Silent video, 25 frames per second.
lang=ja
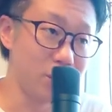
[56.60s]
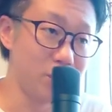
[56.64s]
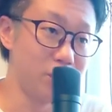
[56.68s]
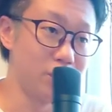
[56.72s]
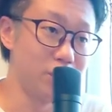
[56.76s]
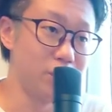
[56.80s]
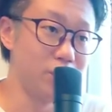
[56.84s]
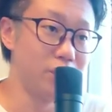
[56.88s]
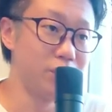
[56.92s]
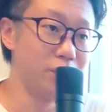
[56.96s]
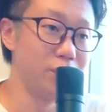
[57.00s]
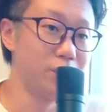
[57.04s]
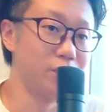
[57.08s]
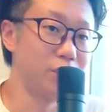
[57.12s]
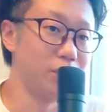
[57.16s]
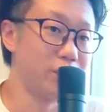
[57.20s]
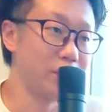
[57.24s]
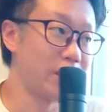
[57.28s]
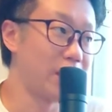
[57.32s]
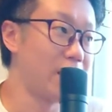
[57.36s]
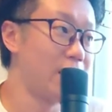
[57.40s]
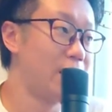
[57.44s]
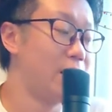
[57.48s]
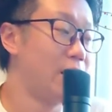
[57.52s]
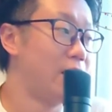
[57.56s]
いうの
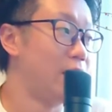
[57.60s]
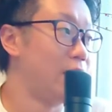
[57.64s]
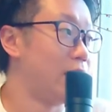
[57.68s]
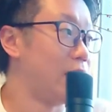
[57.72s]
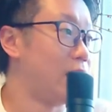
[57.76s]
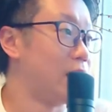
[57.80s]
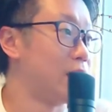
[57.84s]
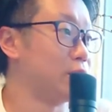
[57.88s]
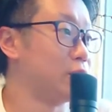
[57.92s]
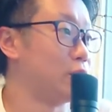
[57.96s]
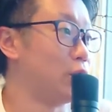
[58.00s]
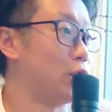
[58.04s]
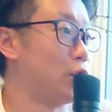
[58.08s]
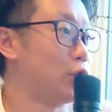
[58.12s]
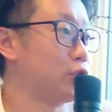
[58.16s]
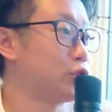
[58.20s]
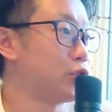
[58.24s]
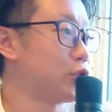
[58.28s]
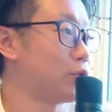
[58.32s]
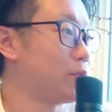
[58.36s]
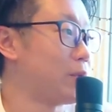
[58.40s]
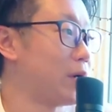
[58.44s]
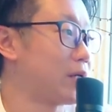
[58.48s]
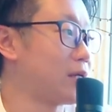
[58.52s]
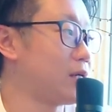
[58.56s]
ね、あの、
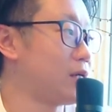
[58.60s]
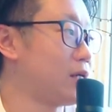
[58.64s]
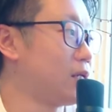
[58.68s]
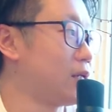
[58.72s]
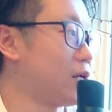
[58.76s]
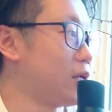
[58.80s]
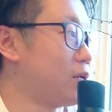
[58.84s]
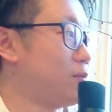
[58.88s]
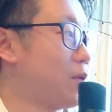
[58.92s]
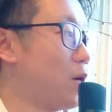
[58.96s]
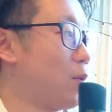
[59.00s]
ちょっとまあ聞いたり、